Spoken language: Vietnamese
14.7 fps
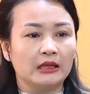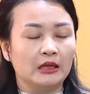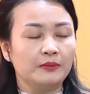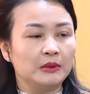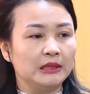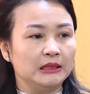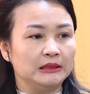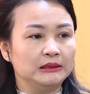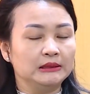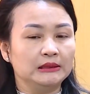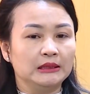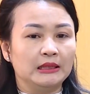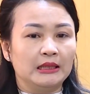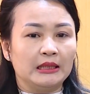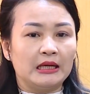toàn nhà
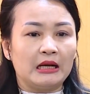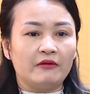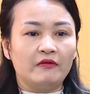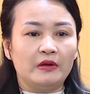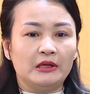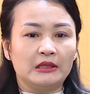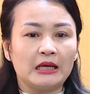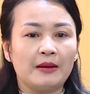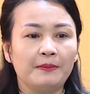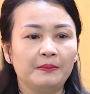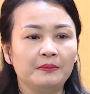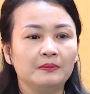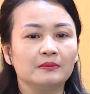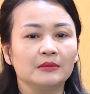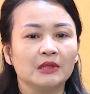ở tranh tre, nứa lá,